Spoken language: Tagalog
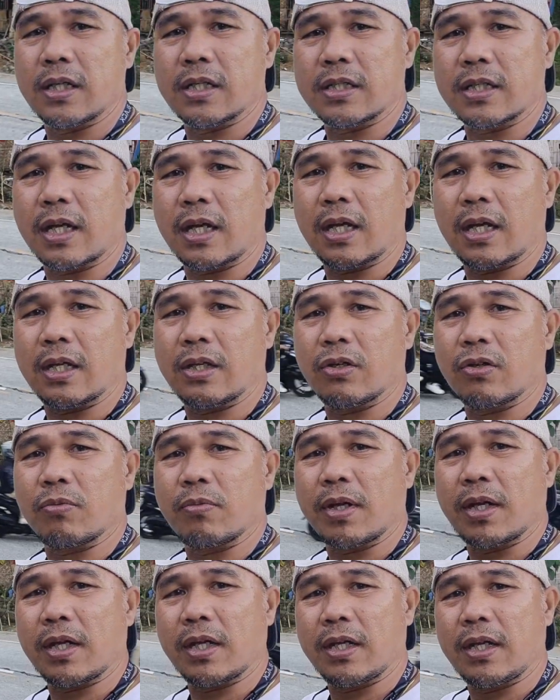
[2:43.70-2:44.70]
yan sa
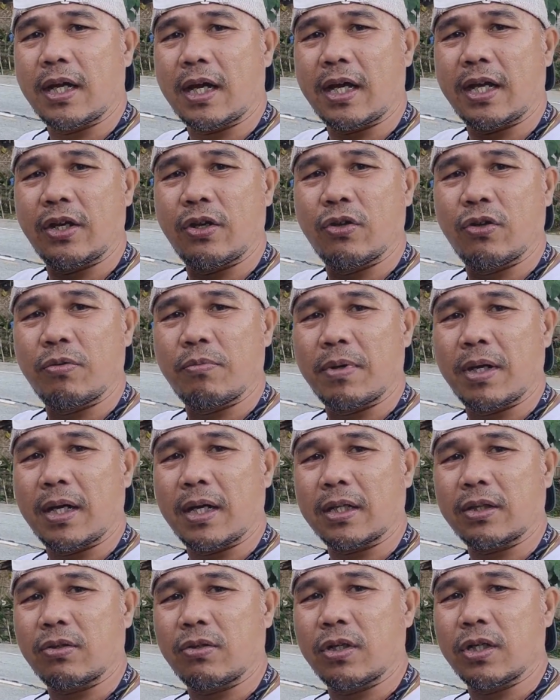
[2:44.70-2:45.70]
yung may daan doon
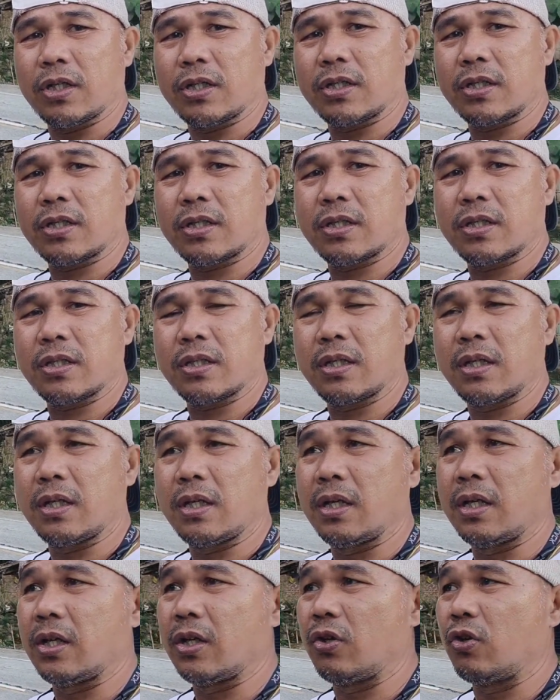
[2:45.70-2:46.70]
mga college
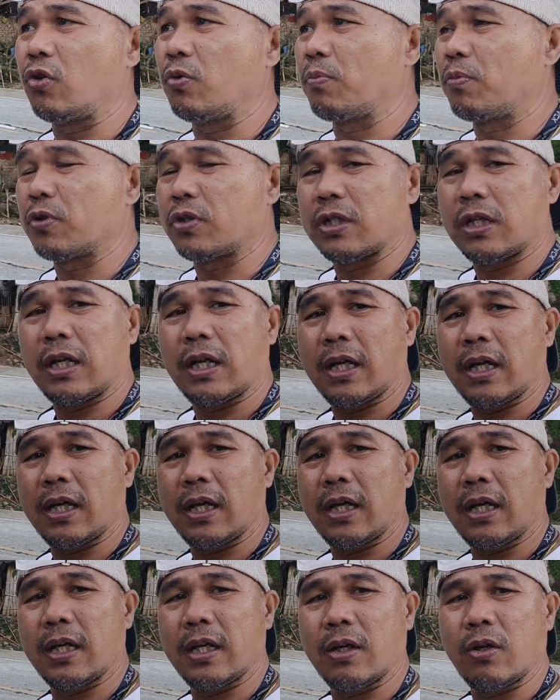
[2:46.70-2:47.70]
doon po sila
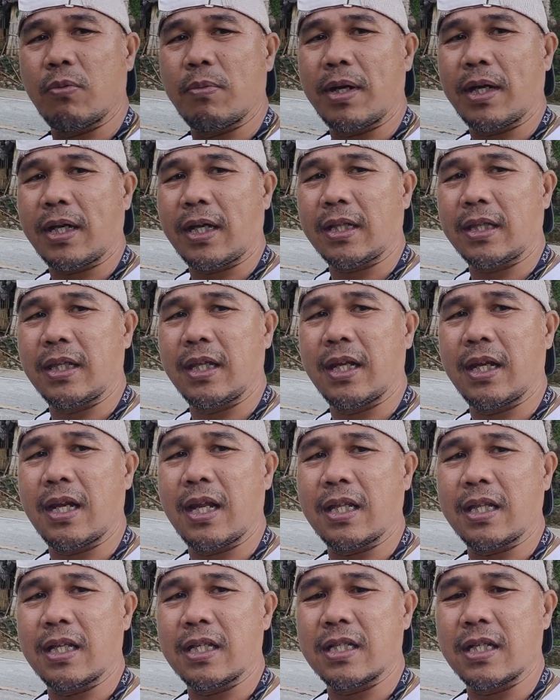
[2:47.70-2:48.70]
umakyat din na
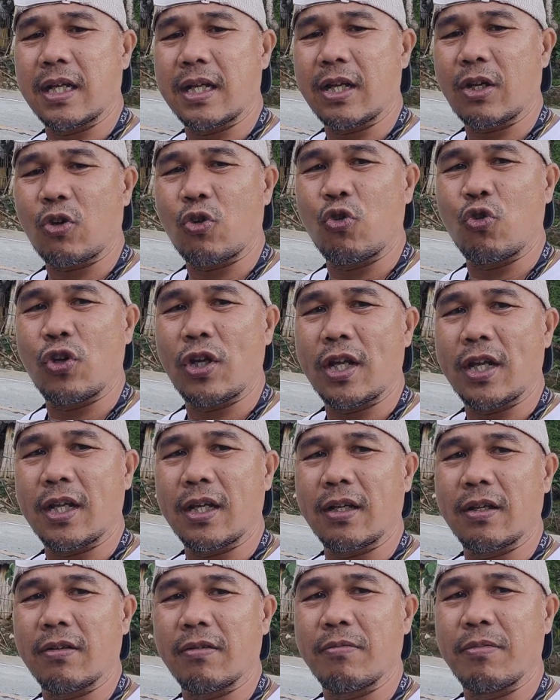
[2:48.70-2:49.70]
natin sila napuna
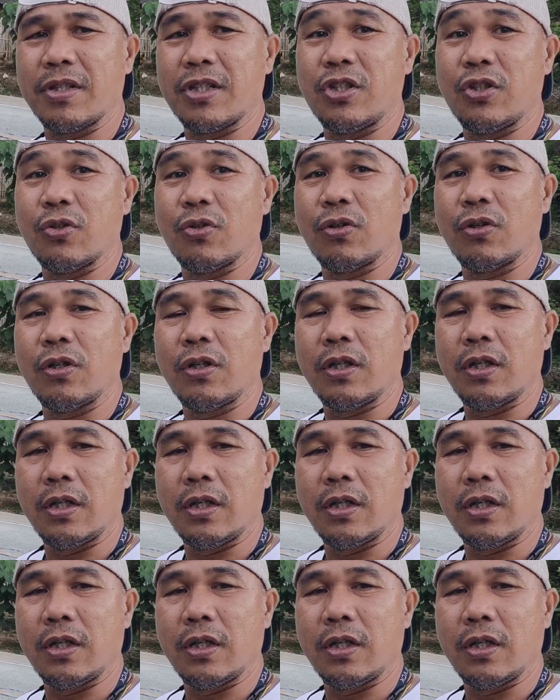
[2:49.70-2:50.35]
ng video